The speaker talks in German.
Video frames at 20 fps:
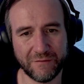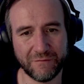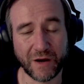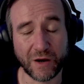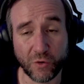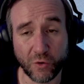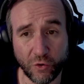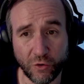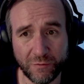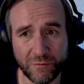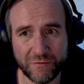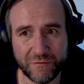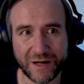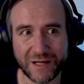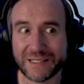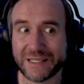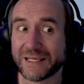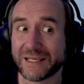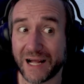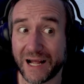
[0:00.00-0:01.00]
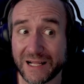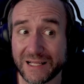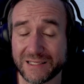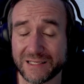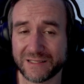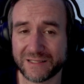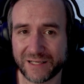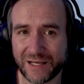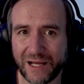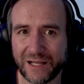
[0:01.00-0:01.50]
Warum? Weil sie die
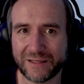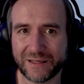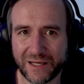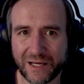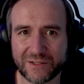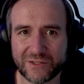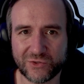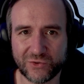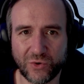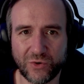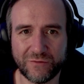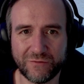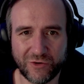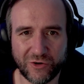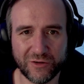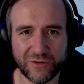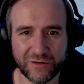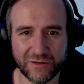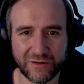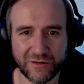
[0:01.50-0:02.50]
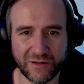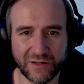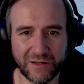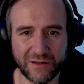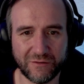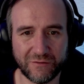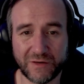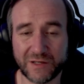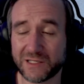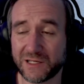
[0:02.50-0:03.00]
ganze Zeit Reaktionen wollen.
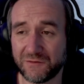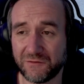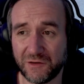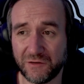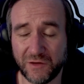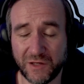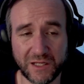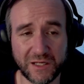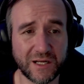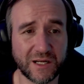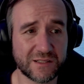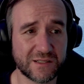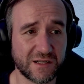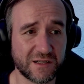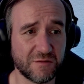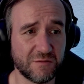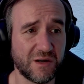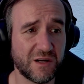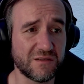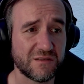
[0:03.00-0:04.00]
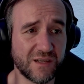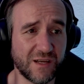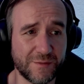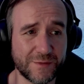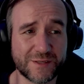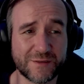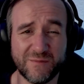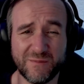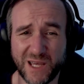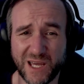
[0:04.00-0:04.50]
Ja, was hat WWE die ganze Zeit gemacht? Die haben
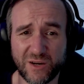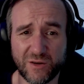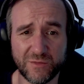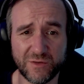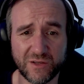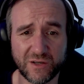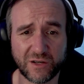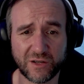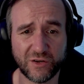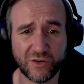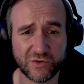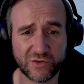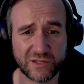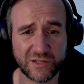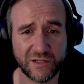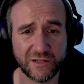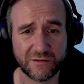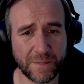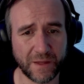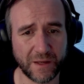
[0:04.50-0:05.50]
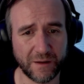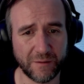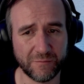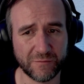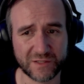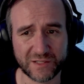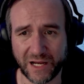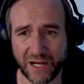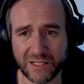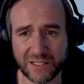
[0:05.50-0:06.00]
es mehr oder minder genoselt. Ähm,
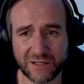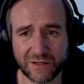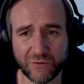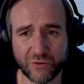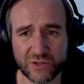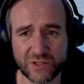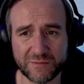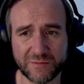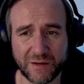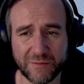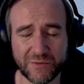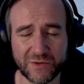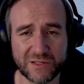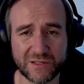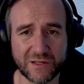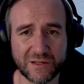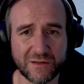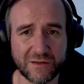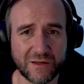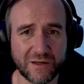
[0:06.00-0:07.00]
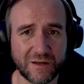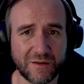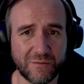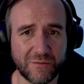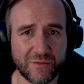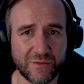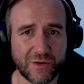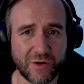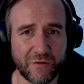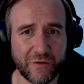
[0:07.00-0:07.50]
das Einzige, wo sie mal ein bisschen
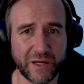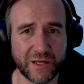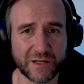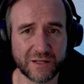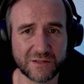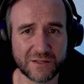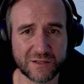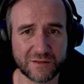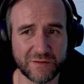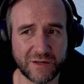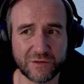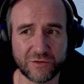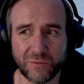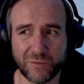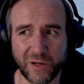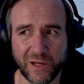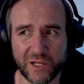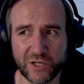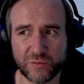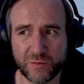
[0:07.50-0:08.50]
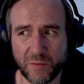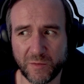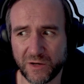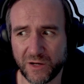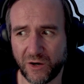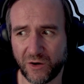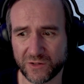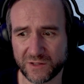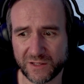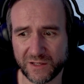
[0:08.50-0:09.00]
ähm, drauf eingegangen sind, das war Triple H mal mit
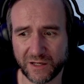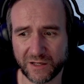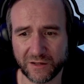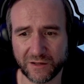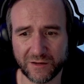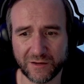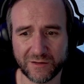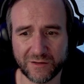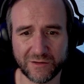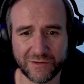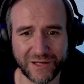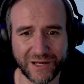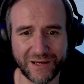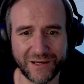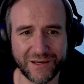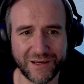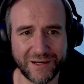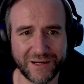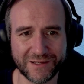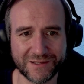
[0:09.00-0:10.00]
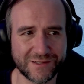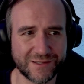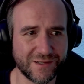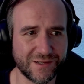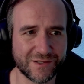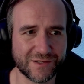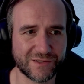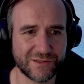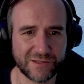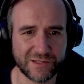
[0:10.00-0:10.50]
einer Aussage, äh, ja, NXT
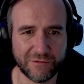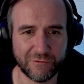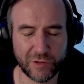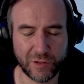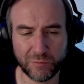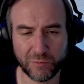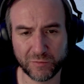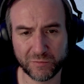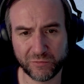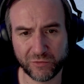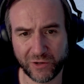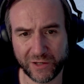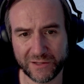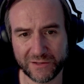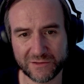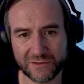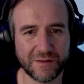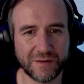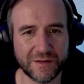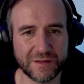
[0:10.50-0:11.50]
ist ein Development Brand.